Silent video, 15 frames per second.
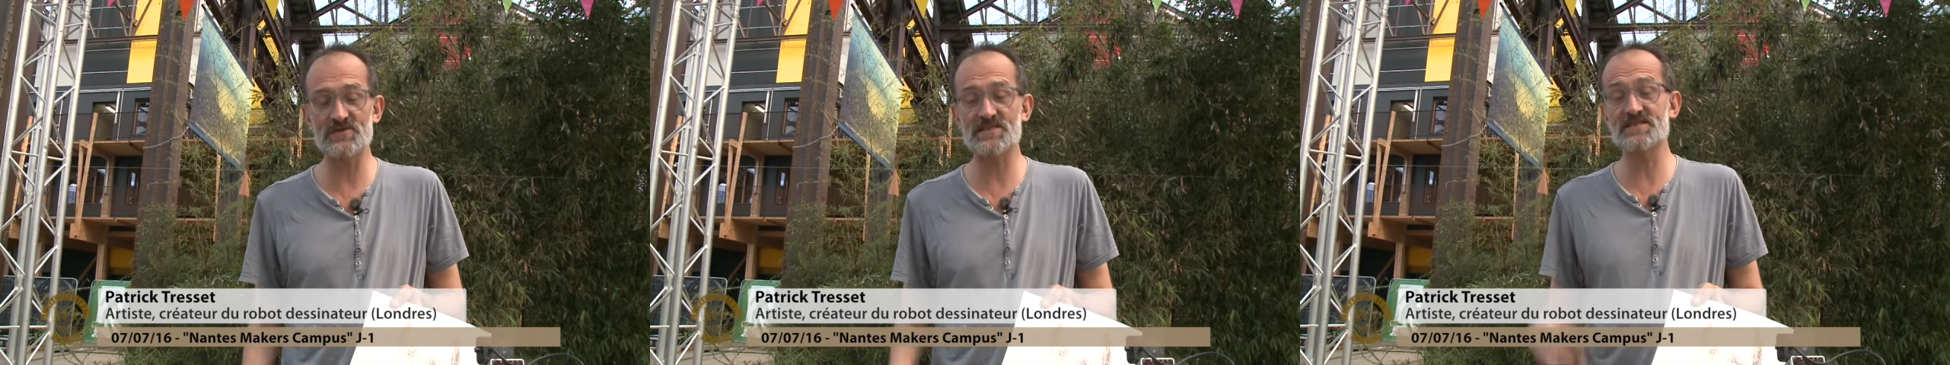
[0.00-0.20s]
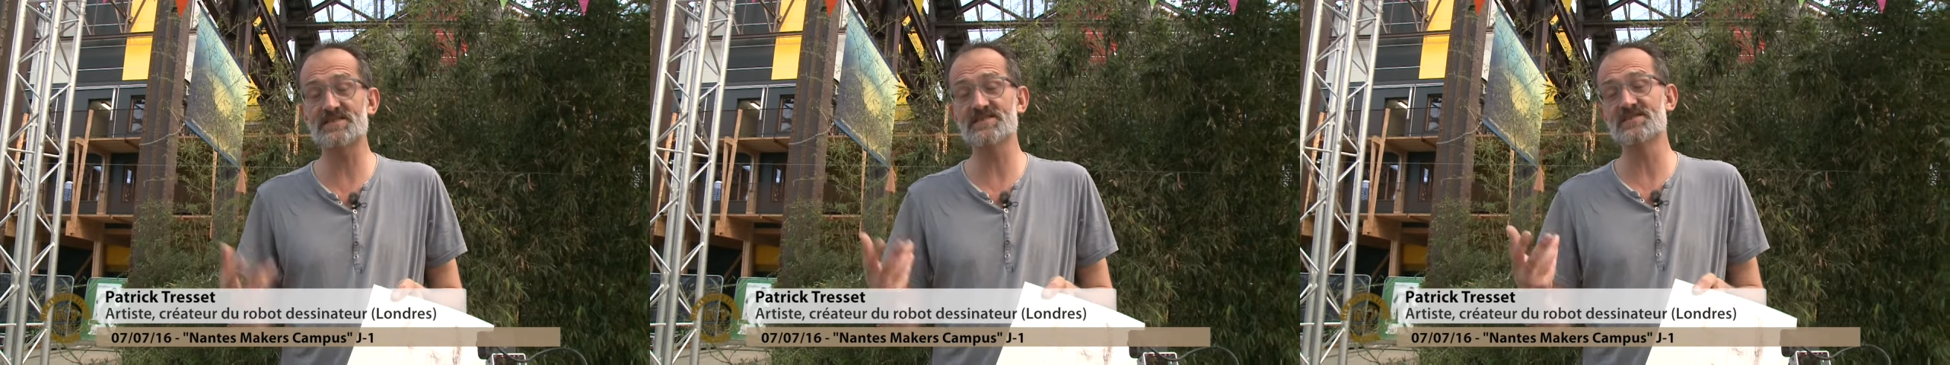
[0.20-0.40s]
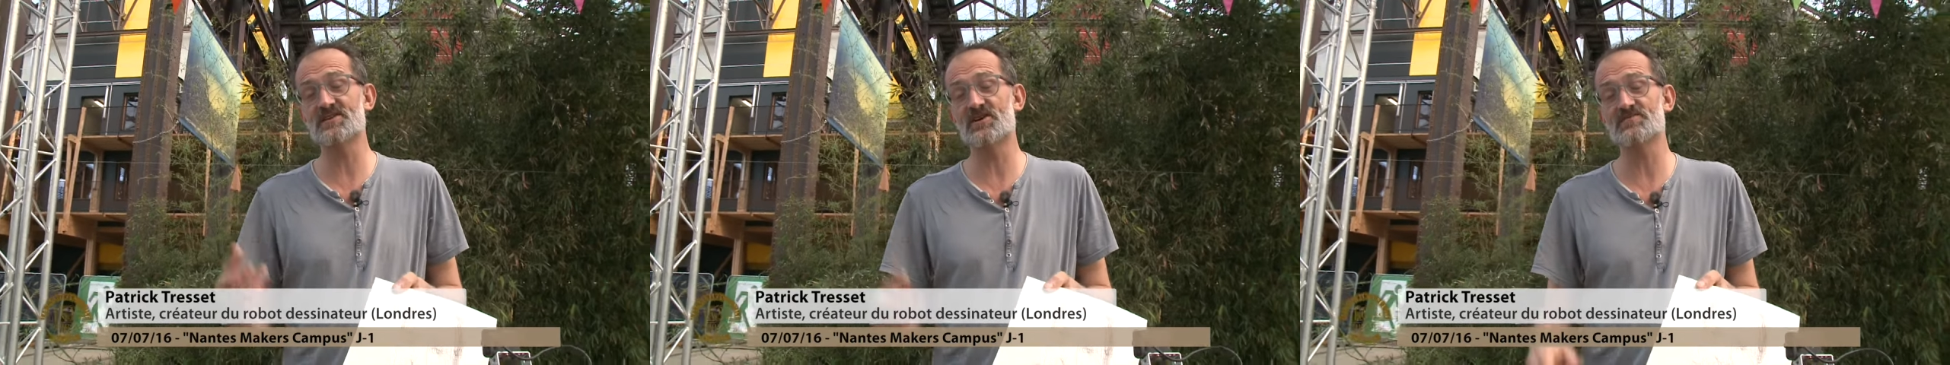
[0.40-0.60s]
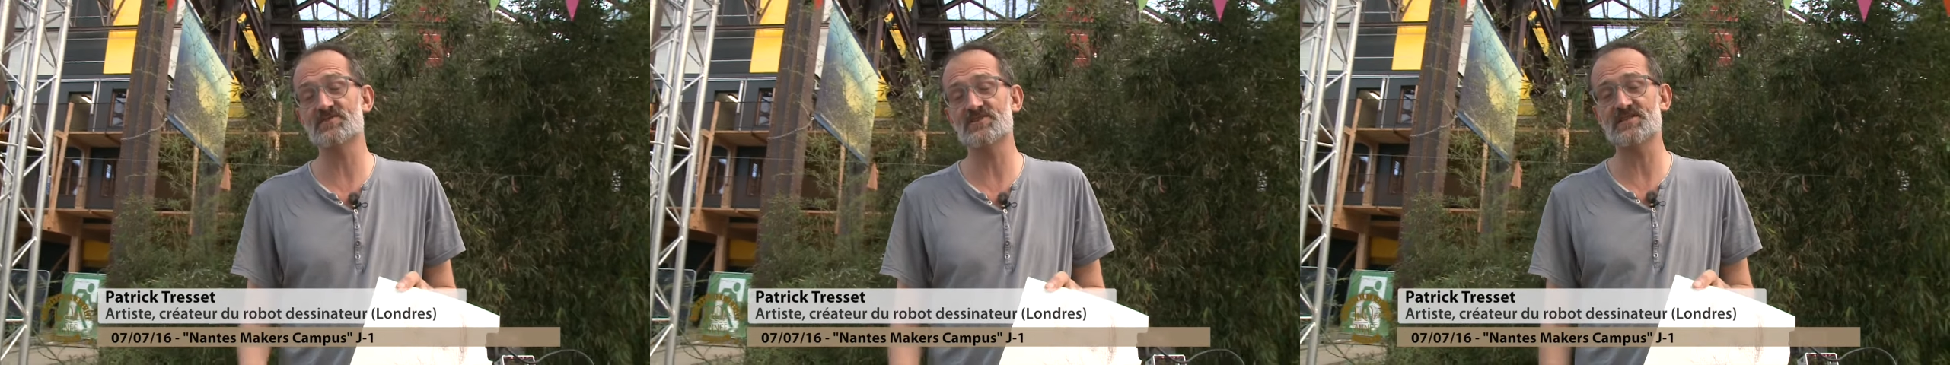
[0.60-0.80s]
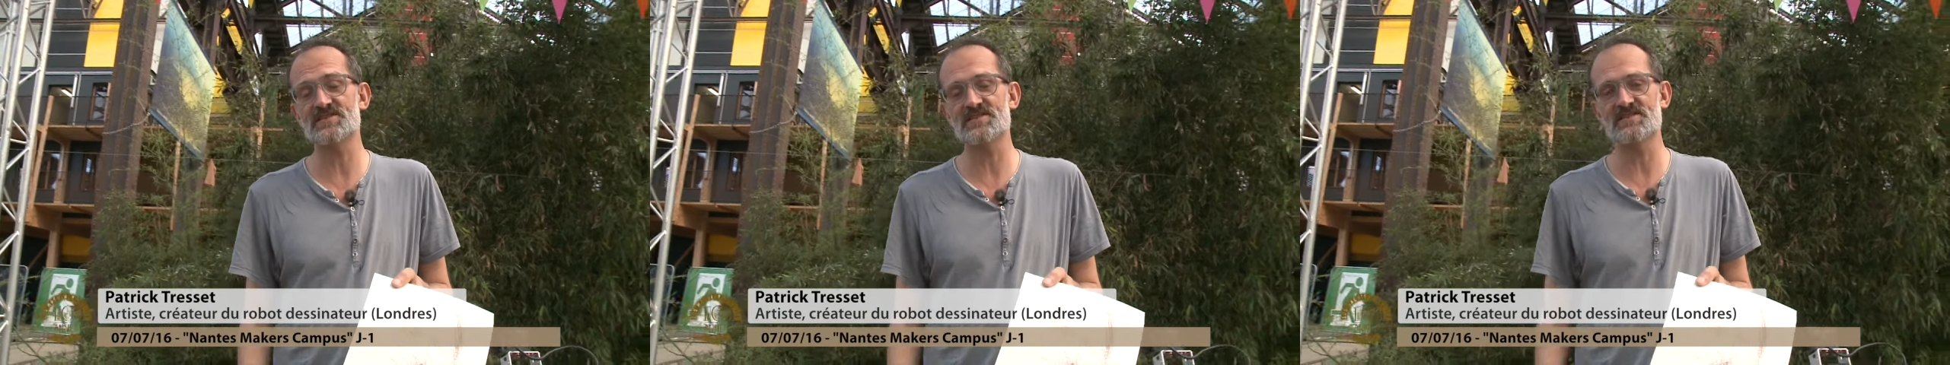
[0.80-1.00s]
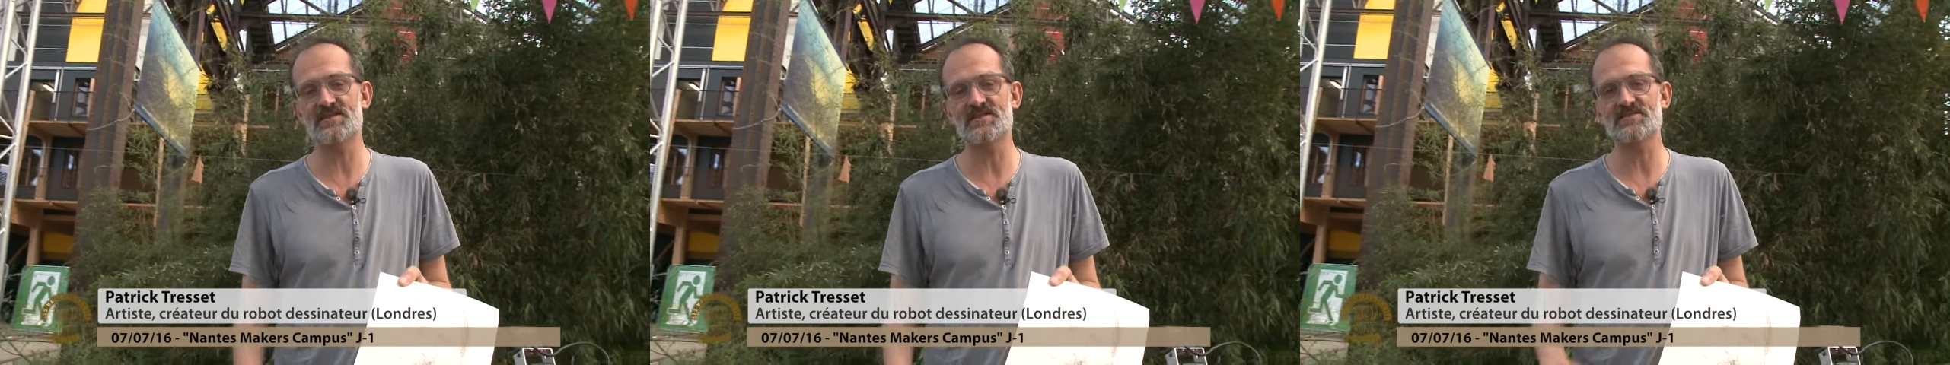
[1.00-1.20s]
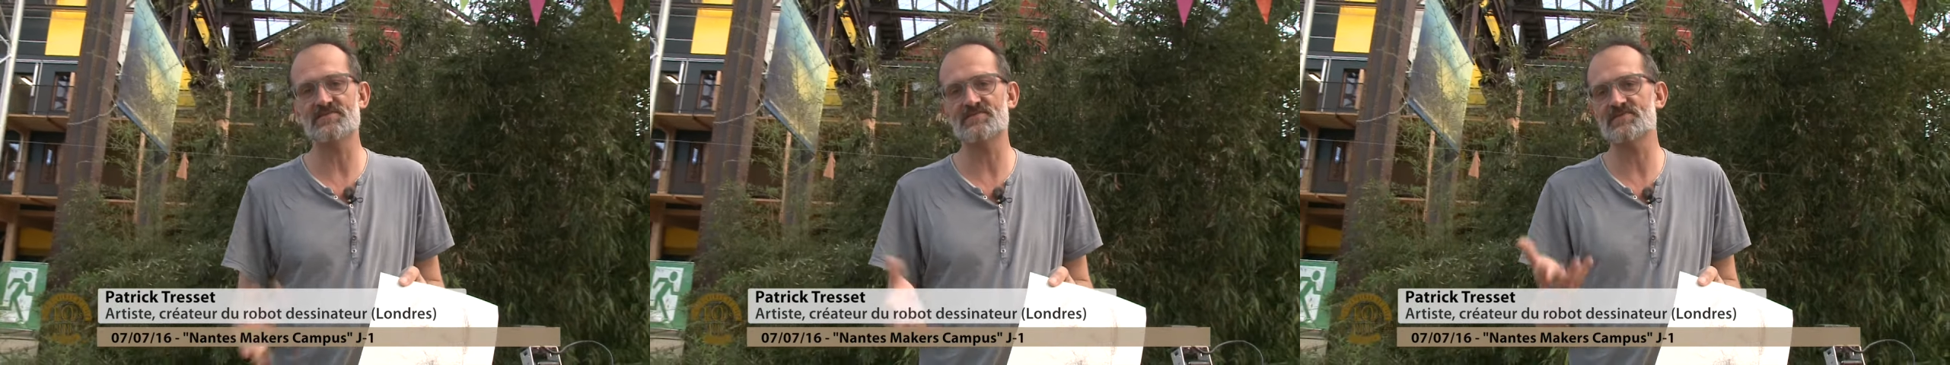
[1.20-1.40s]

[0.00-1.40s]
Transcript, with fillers: dessine comme je dessinais.